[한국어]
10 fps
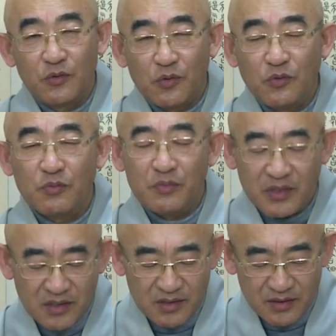또
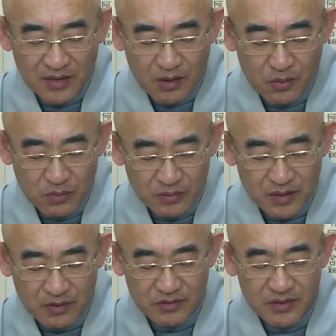눈물이
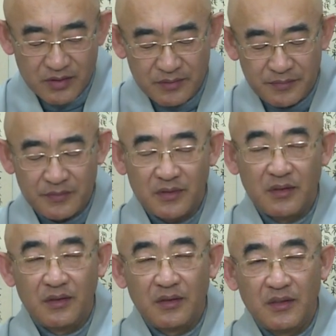나오더라고요.
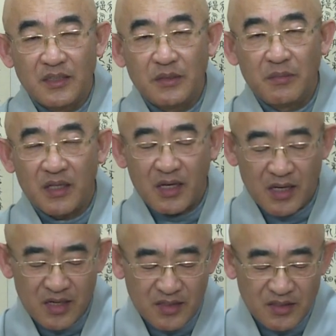심하게
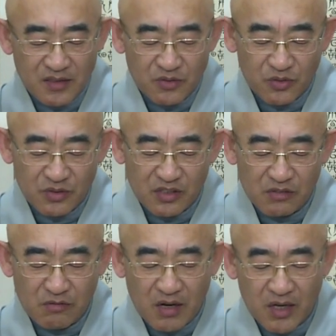갈라지신
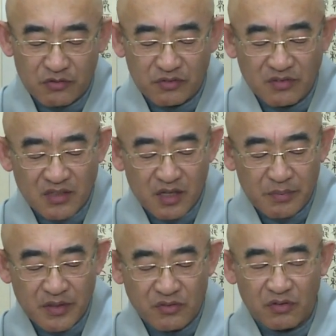손등과 굳은
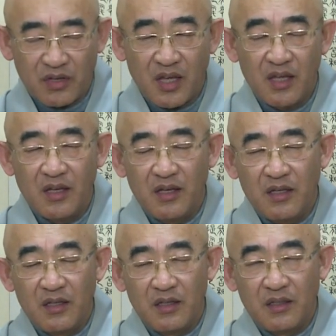살뺀 손에
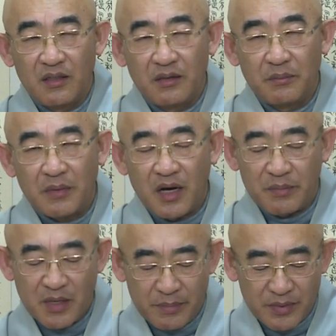
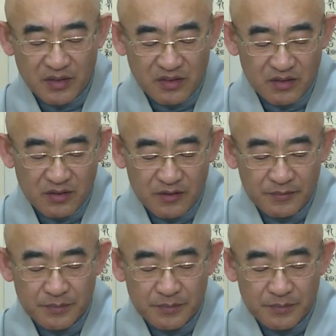마음이 아팠지요.